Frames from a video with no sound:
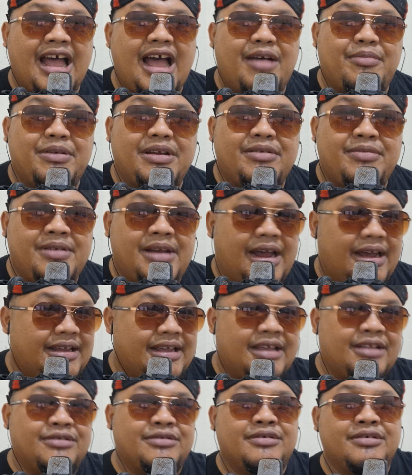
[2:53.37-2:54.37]
entah apa
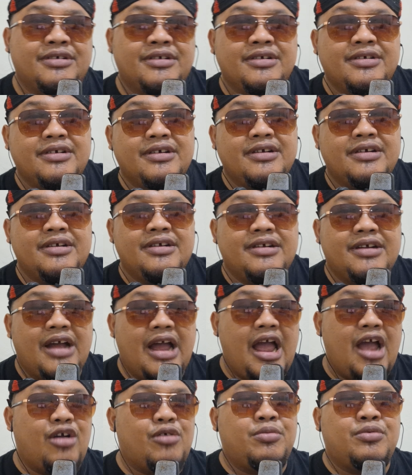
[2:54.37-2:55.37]
dibilangnya itu.
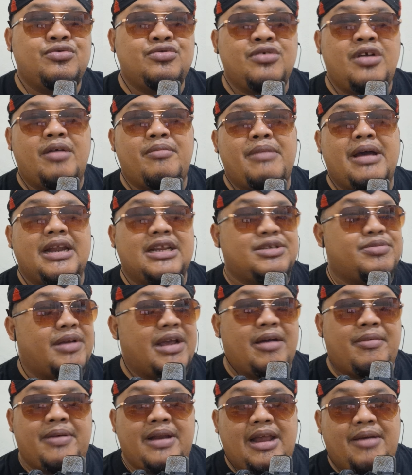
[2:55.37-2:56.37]
Aku pun juga malas
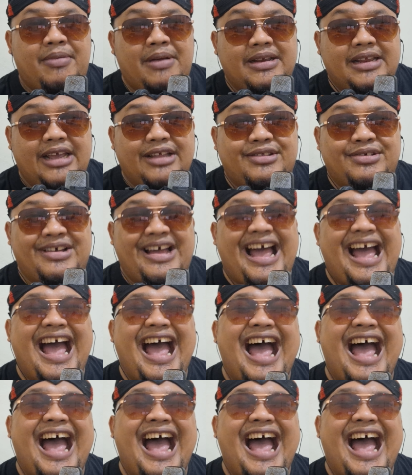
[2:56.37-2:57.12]
mengapa hafalnya itu.